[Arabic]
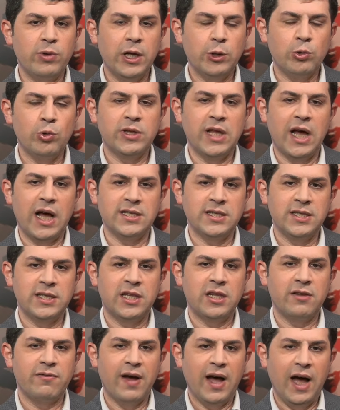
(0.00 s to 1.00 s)
الناتو
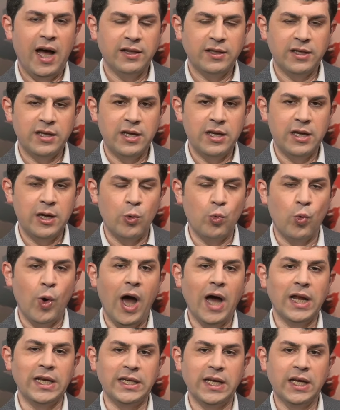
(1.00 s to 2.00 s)
تعزيز دفاعاته
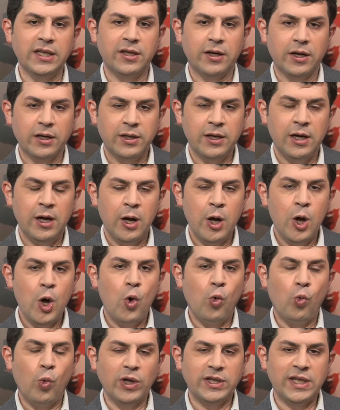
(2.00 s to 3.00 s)
وآليات الردع
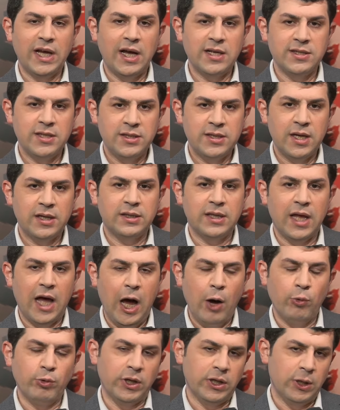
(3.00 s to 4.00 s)
وتعزيز
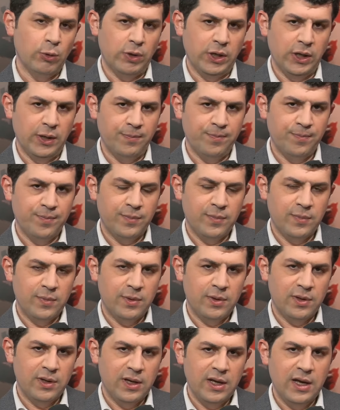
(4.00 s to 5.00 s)
التعاون الدولي
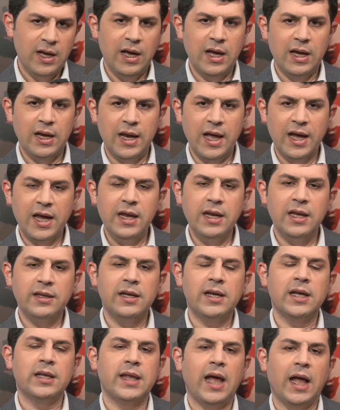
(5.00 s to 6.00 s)
لكن
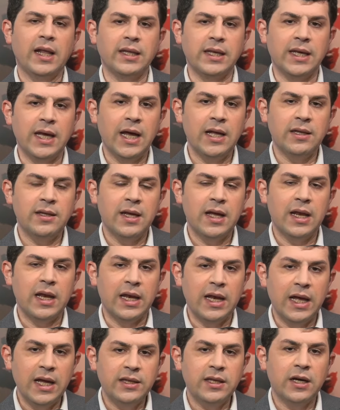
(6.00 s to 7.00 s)
تلك التحديات
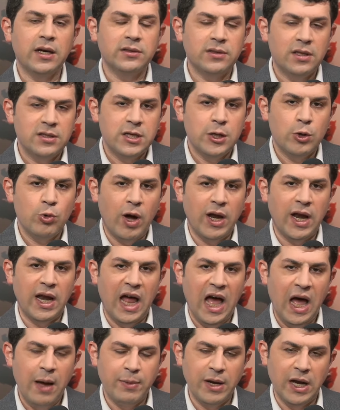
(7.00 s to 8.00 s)
لا تقتصر على
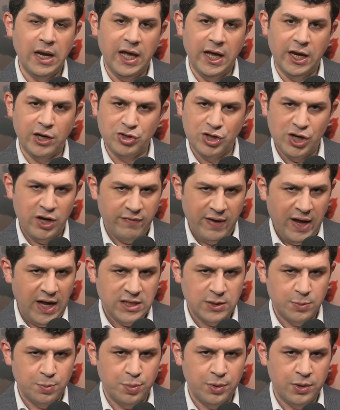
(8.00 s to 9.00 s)
العامل الخارجي
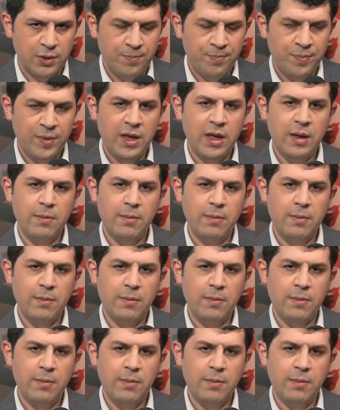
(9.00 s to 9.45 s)
فحسب